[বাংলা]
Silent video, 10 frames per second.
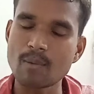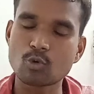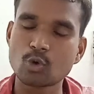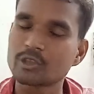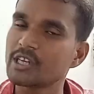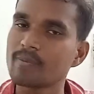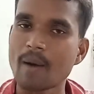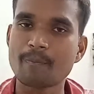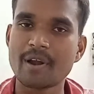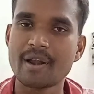এরম কোনো দিন
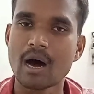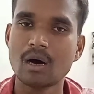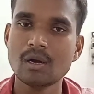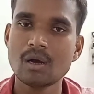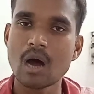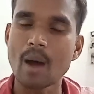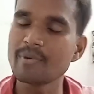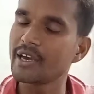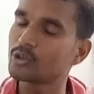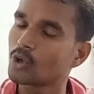ভাববেন না
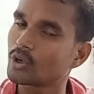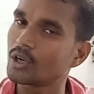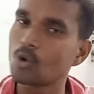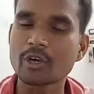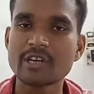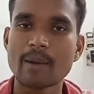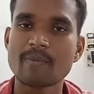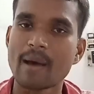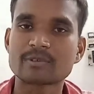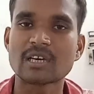আমি এই ধরনের লোকই না
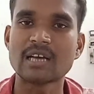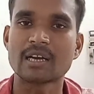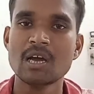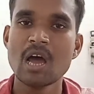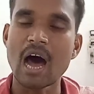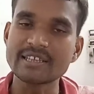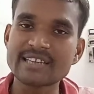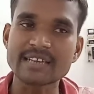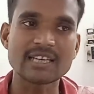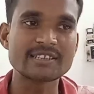আমি ব্যবসাদার
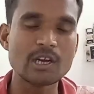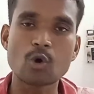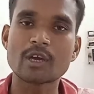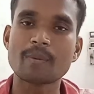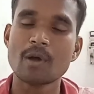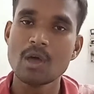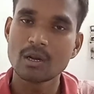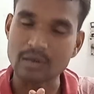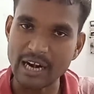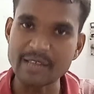আজকে একটা যে লোককে
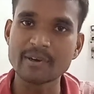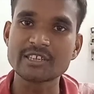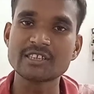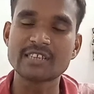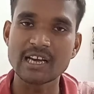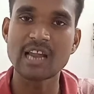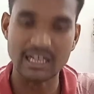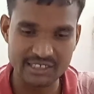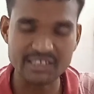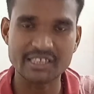গাড়ি বেচেছি দেখলে
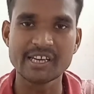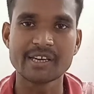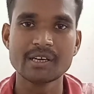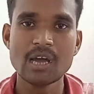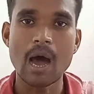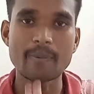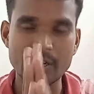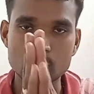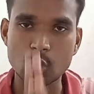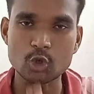আজকের দিনে
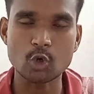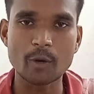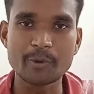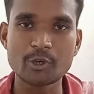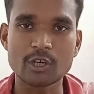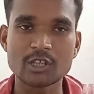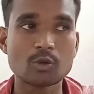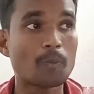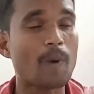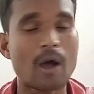আপনাকে ছোট করে ভিডিওটা
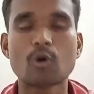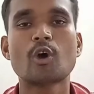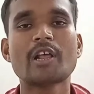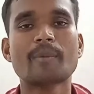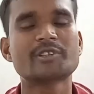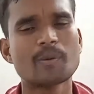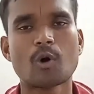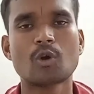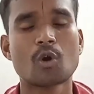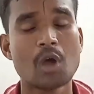দিতে পাগল হয়ে যাবেন যে
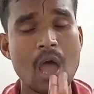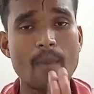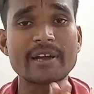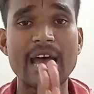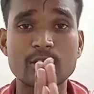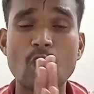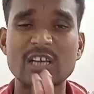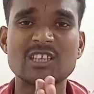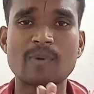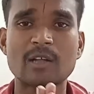ভদ্রলোক আমাকে এত
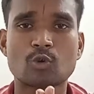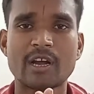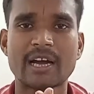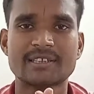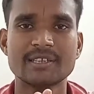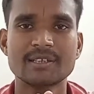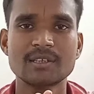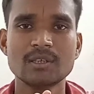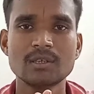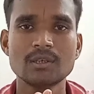আশীর্বাদ করে গেছে
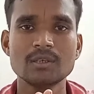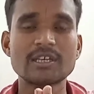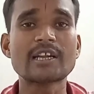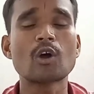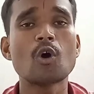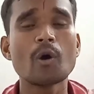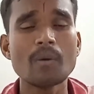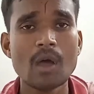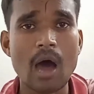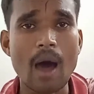সেটা হলো
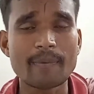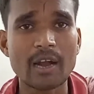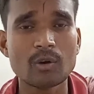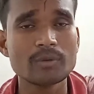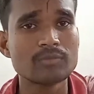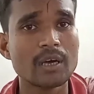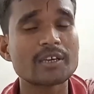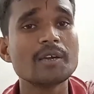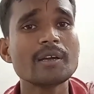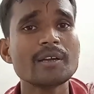আপনার ওই
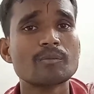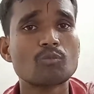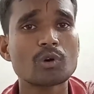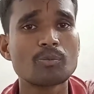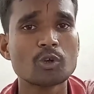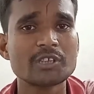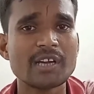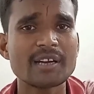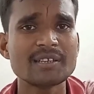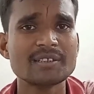কি মন্দিরে